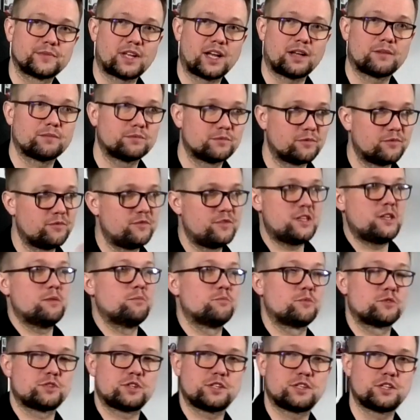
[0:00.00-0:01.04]
A wy im
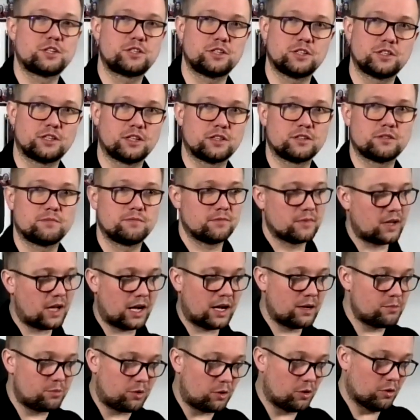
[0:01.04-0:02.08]
możecie czytać.
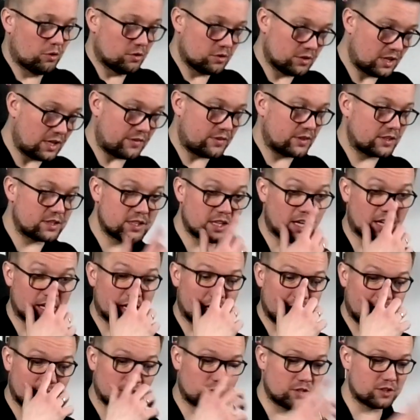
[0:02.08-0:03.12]
Albo nawet nie.
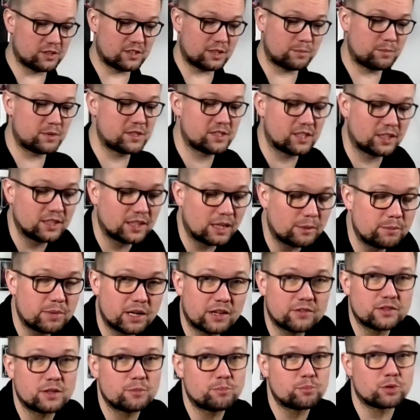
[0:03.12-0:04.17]
To jest napisane
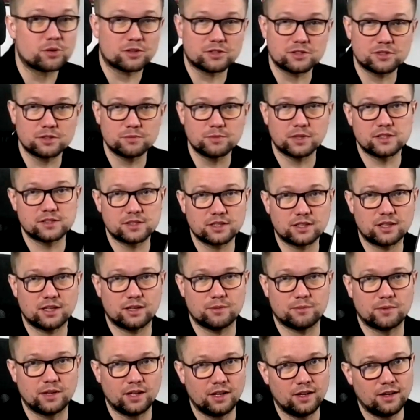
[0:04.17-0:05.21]
naprawdę prostym
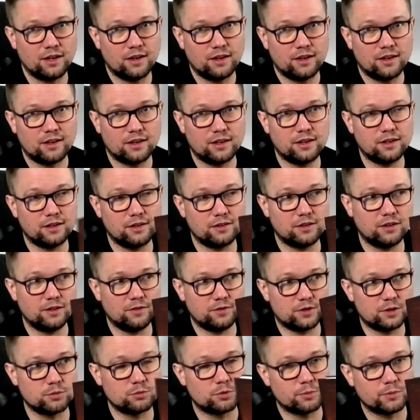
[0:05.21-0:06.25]
językiem. I, i
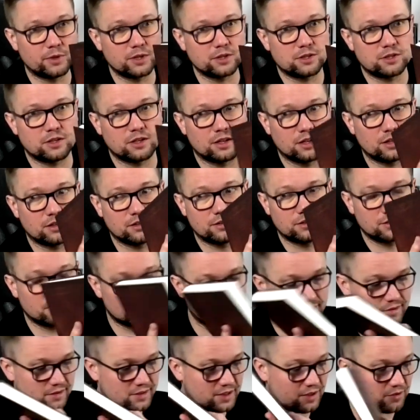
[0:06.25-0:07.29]
w tym momencie
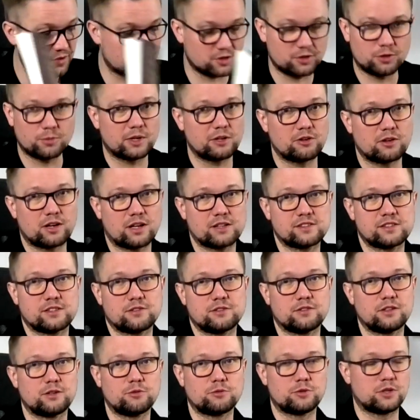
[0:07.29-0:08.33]
zawsze dobra okazja
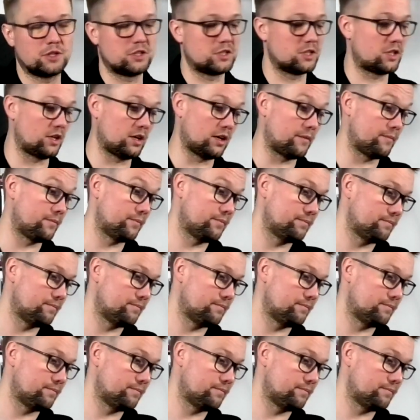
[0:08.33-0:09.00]
do nauki czytania.